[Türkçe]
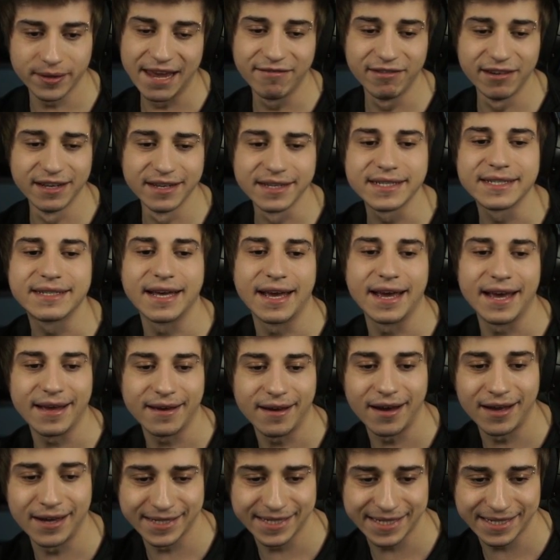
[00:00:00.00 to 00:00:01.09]
evinizde
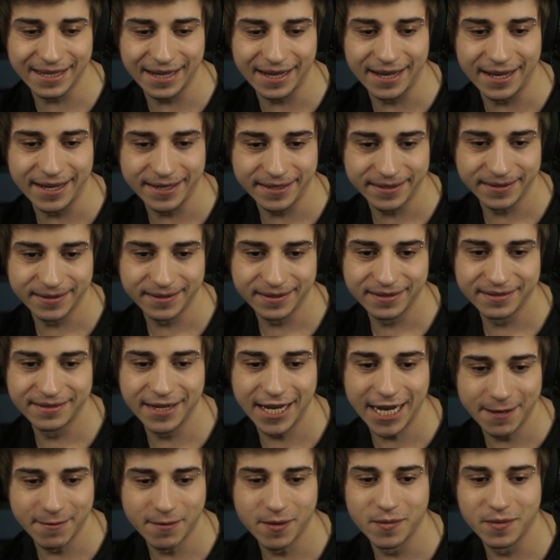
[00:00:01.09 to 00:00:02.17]
asla
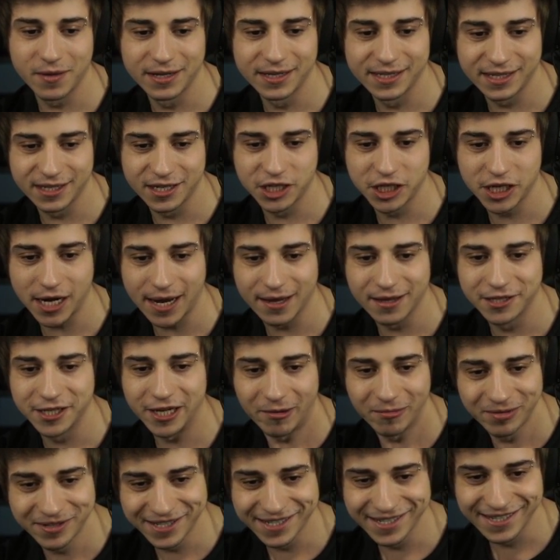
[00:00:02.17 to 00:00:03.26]
denememenizi rica
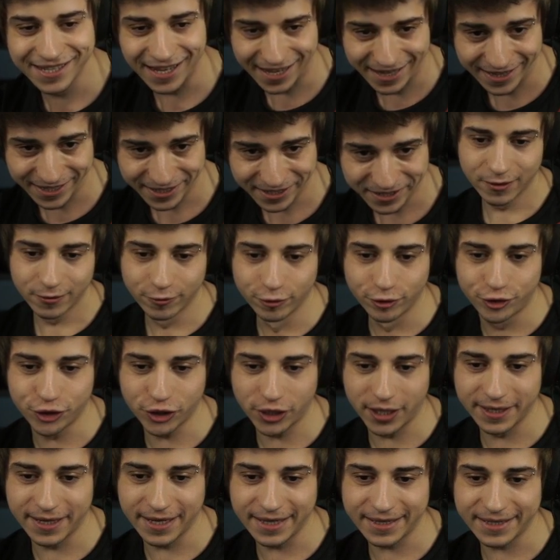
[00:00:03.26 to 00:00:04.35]
edeceğim sizden. 3
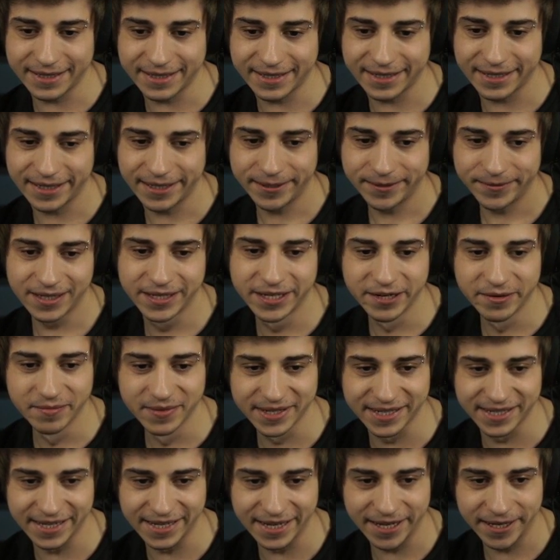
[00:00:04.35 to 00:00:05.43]
adet
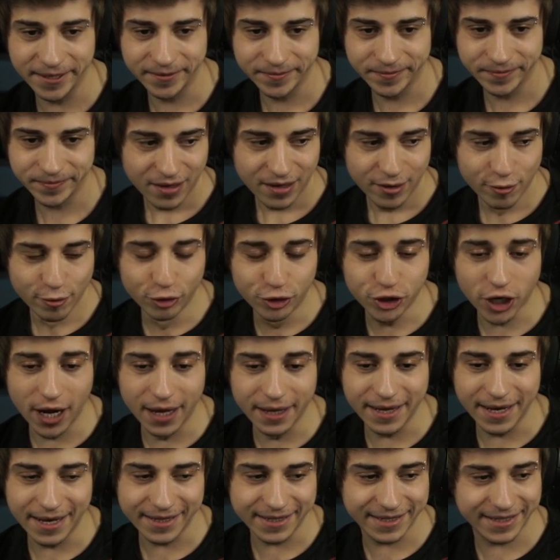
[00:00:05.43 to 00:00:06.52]
kırmızı. 3
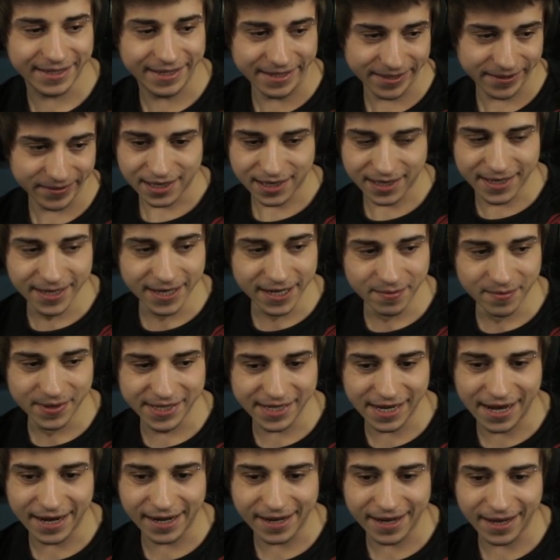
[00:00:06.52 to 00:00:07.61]
adet
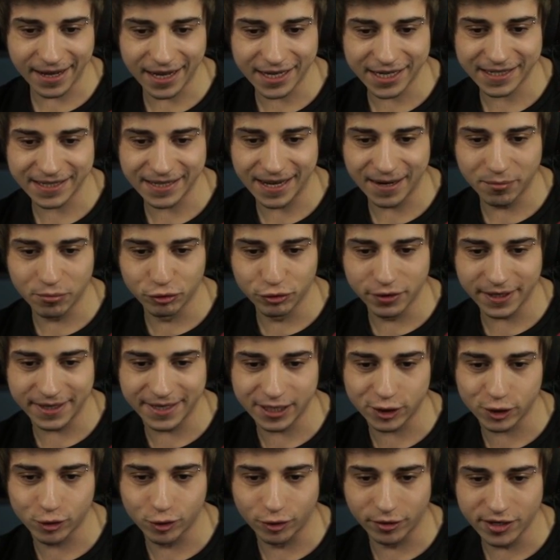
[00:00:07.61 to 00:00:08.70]
kırmızı arkadaşlar. Buradaki
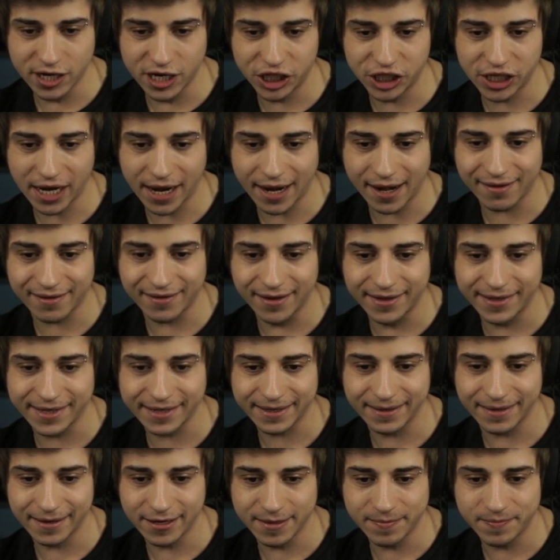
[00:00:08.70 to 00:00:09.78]
soru işaretine
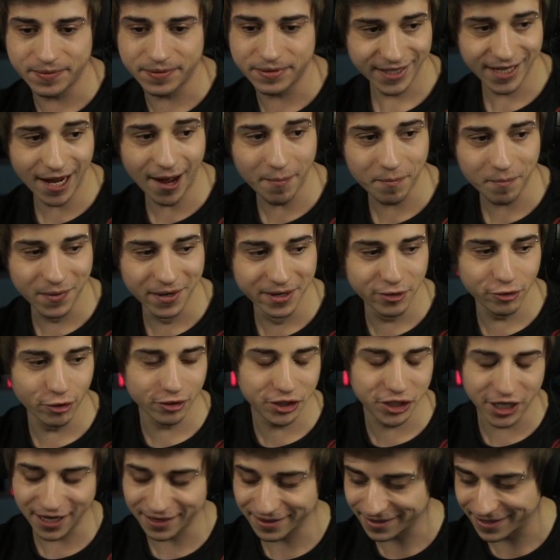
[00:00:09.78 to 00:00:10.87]
tıklayıp yapma diyor
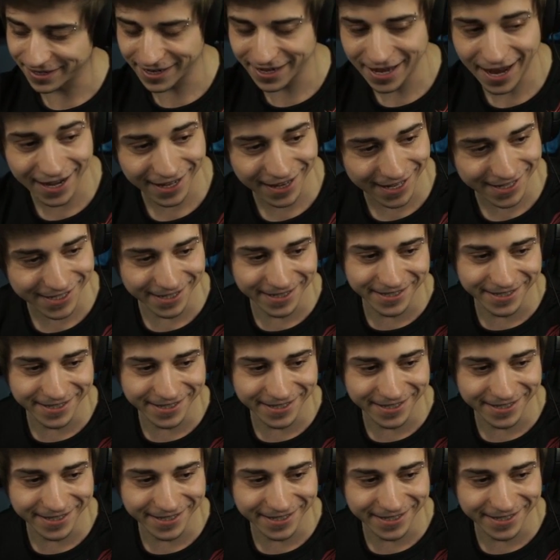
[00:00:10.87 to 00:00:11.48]
chat'teki herkes